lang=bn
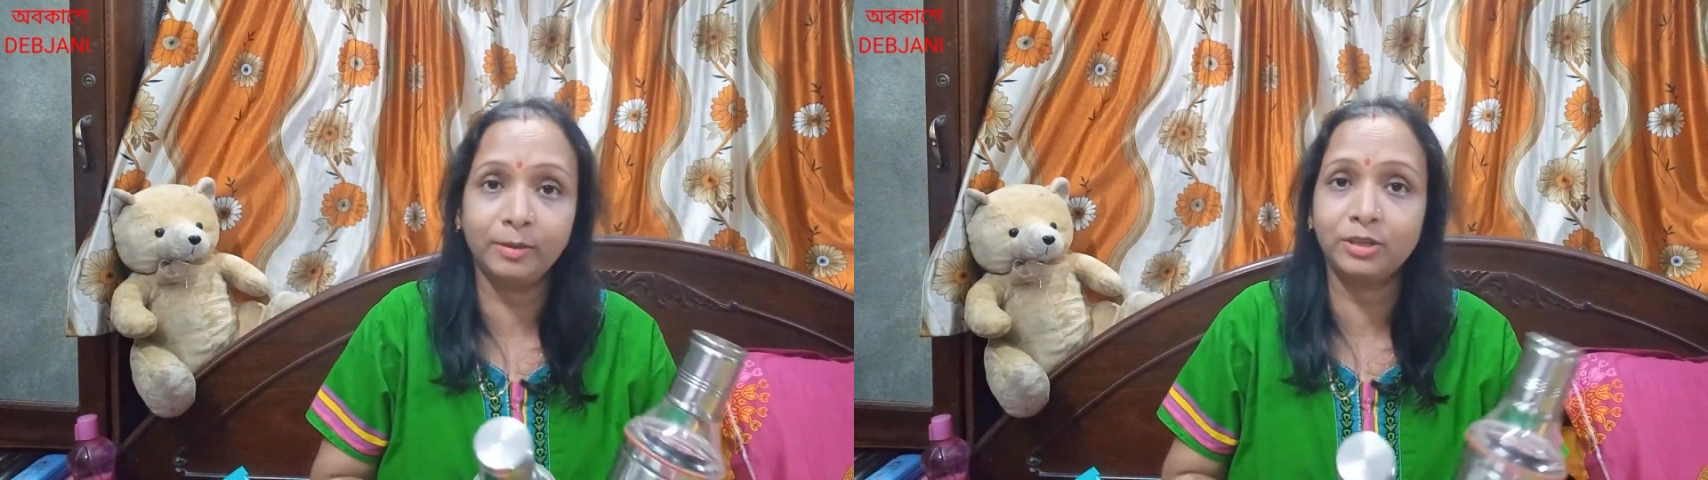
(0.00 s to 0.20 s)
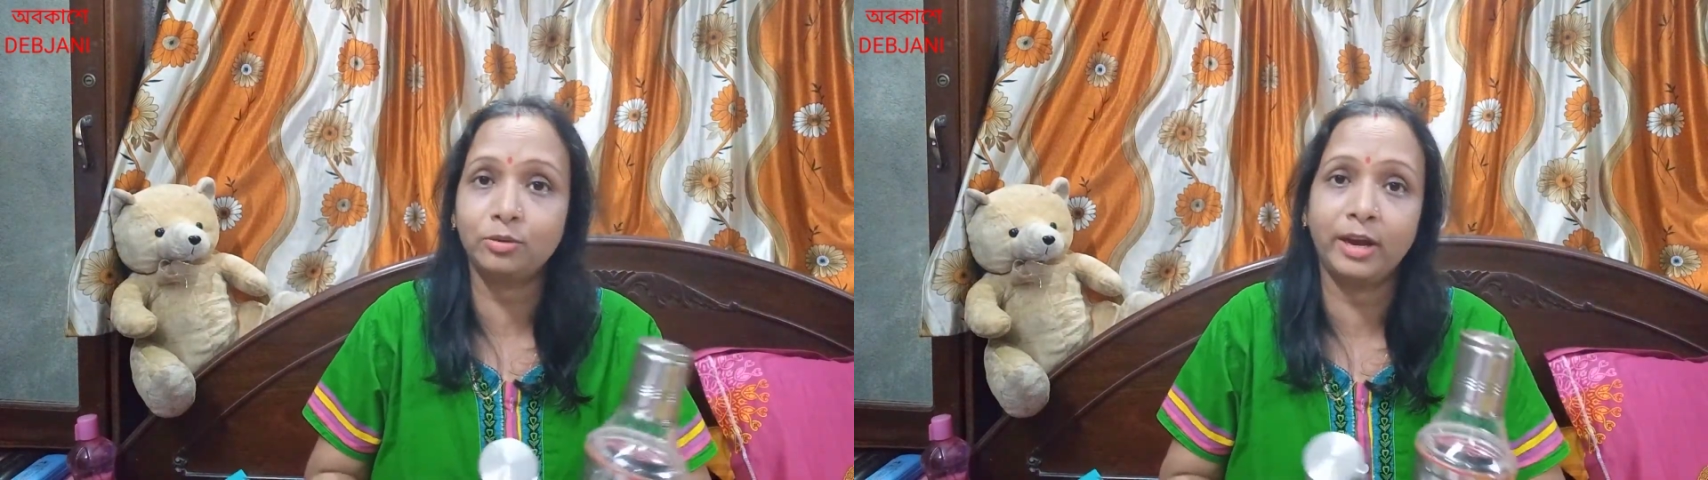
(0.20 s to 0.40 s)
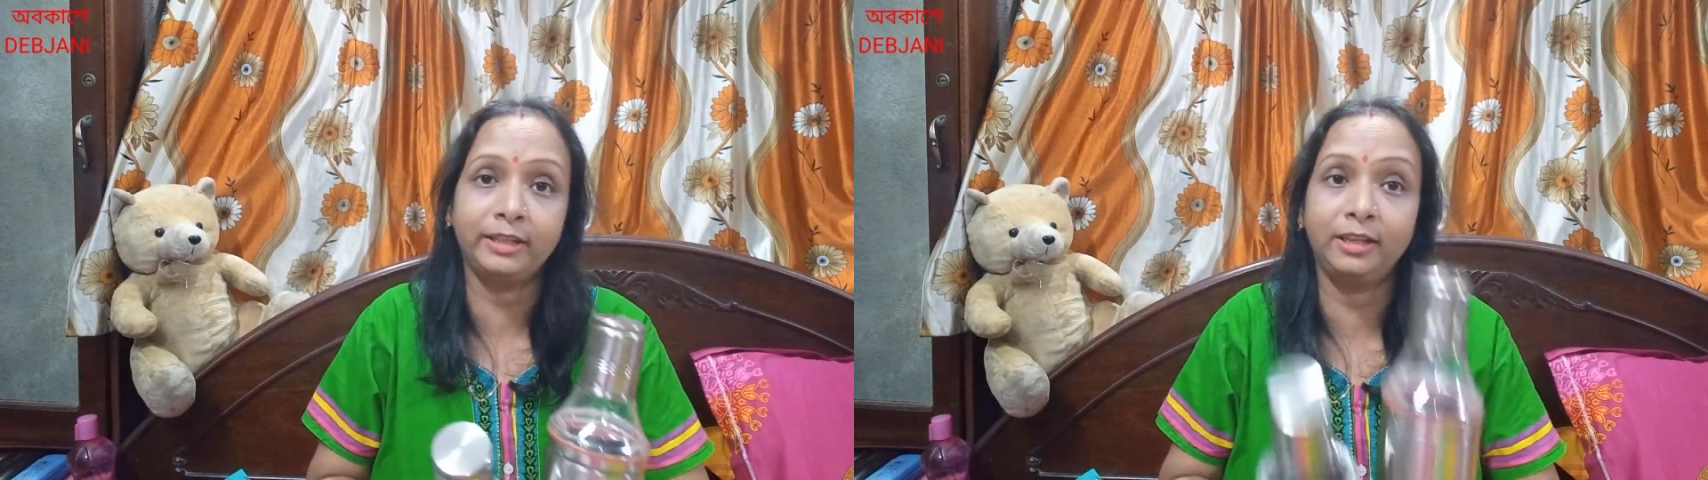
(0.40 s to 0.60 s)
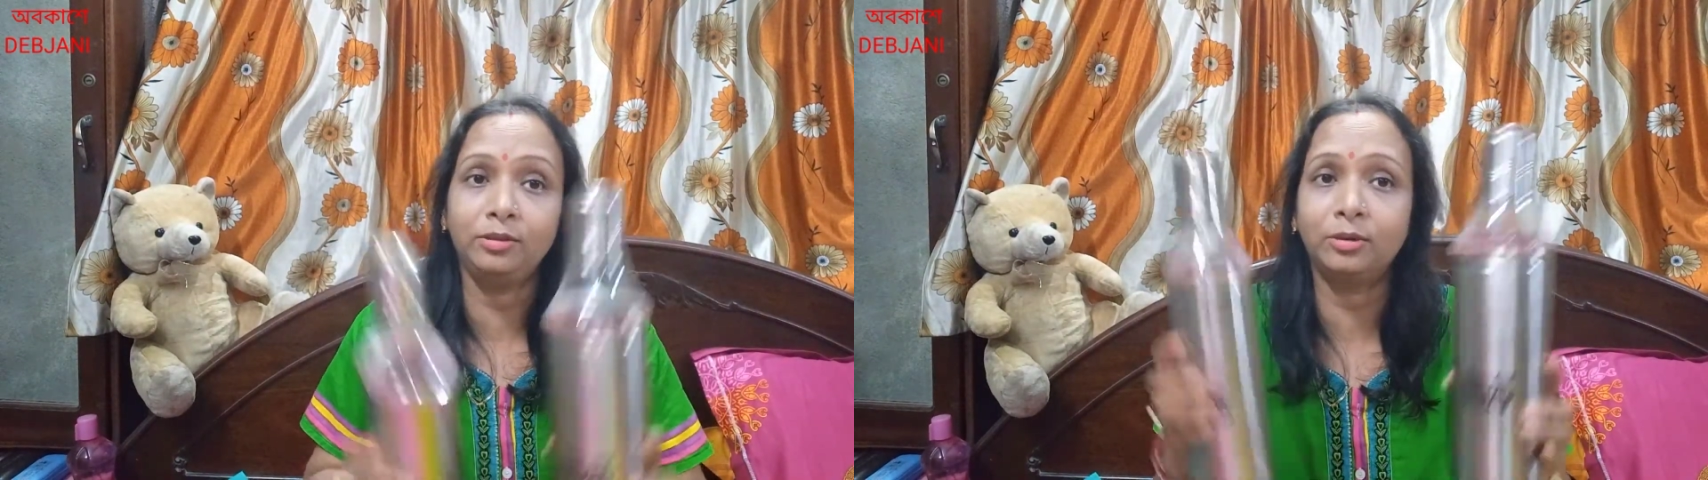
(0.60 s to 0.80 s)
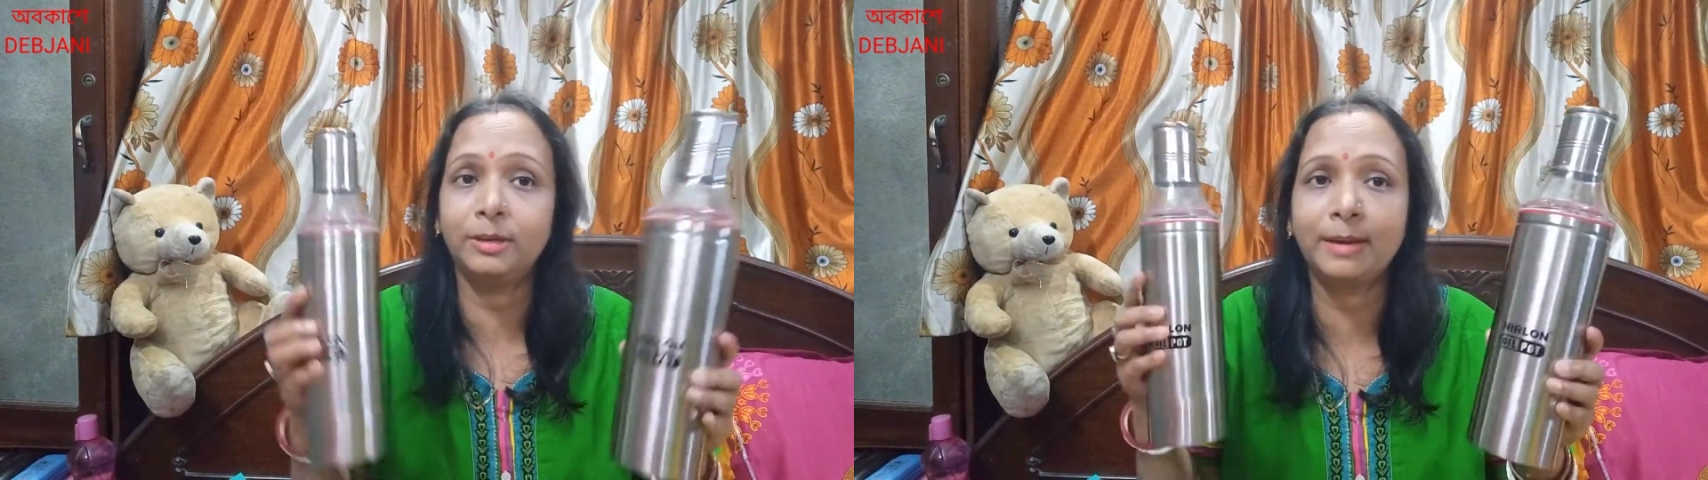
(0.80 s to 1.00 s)
বেশ কয়েকদিন
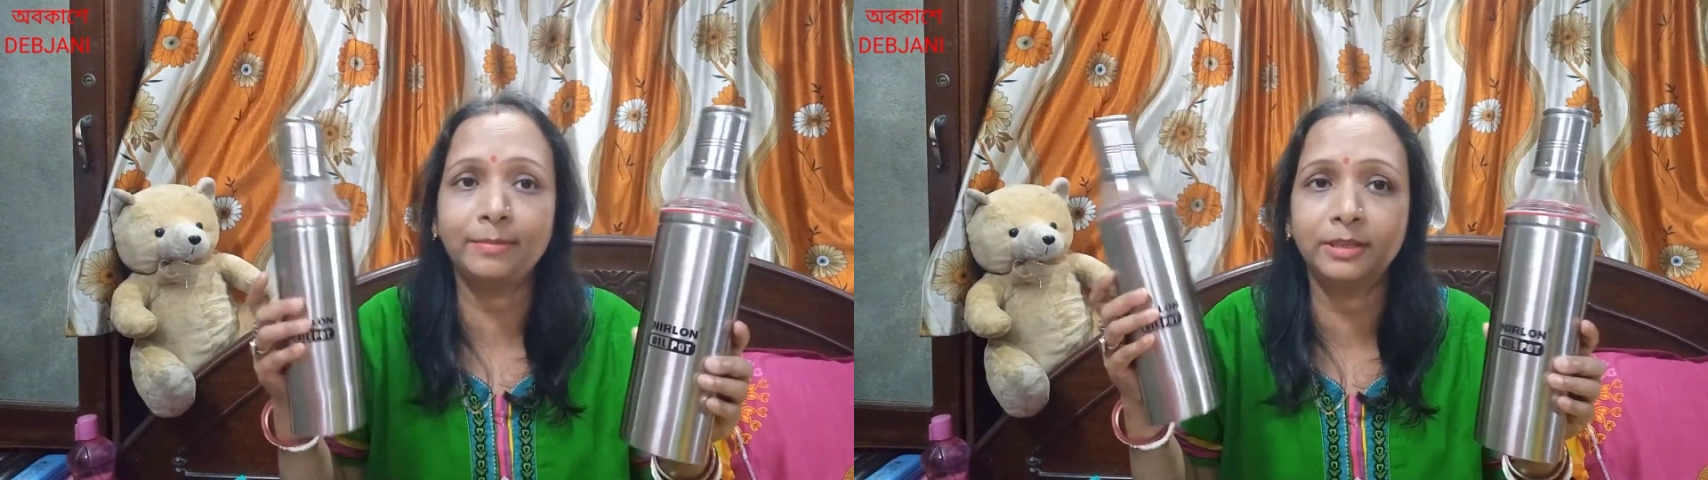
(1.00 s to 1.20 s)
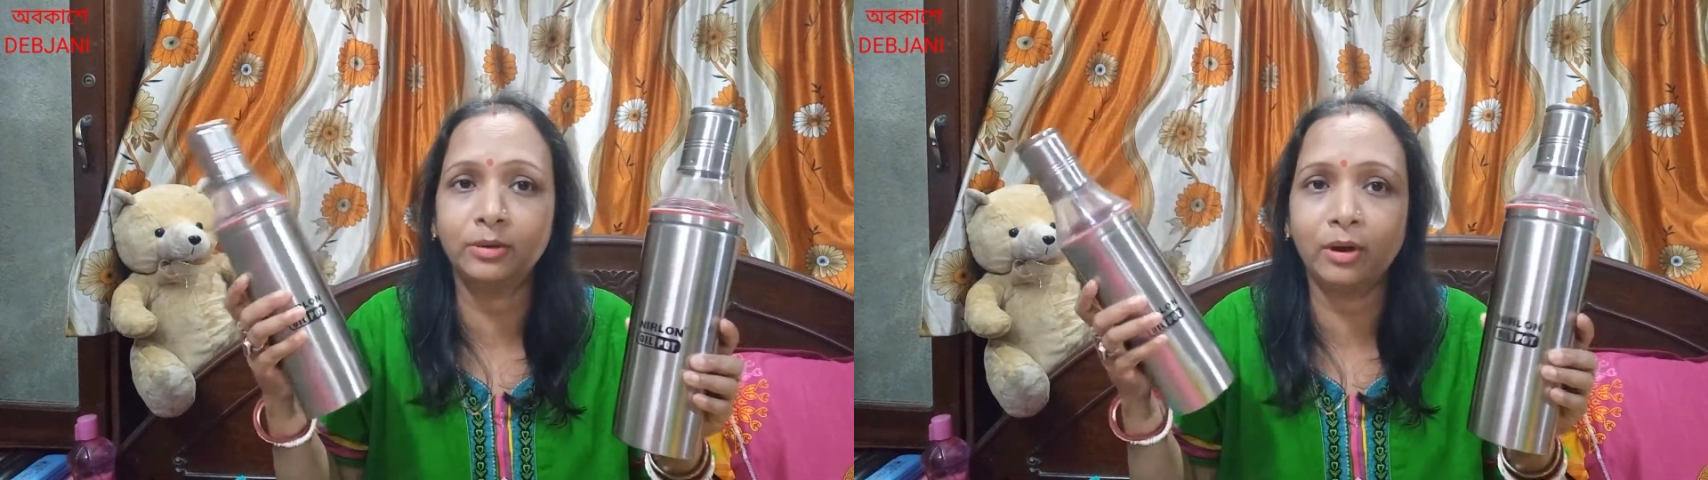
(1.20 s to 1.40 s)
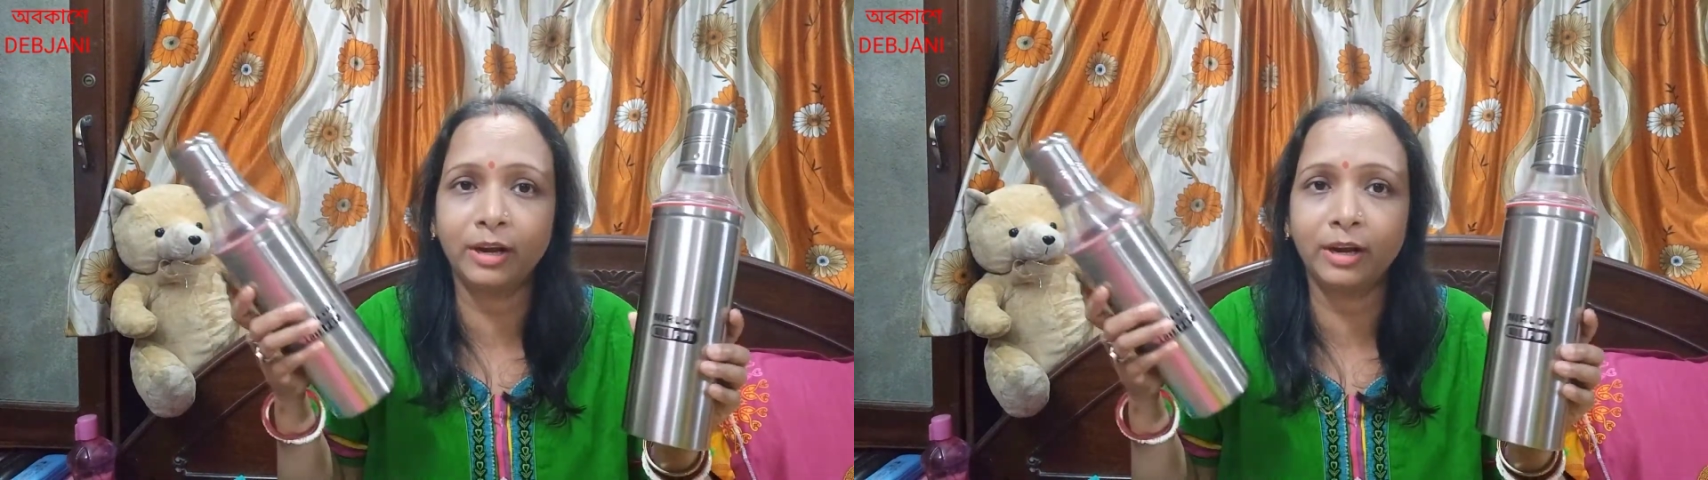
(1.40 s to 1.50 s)
ধরে ভাবছি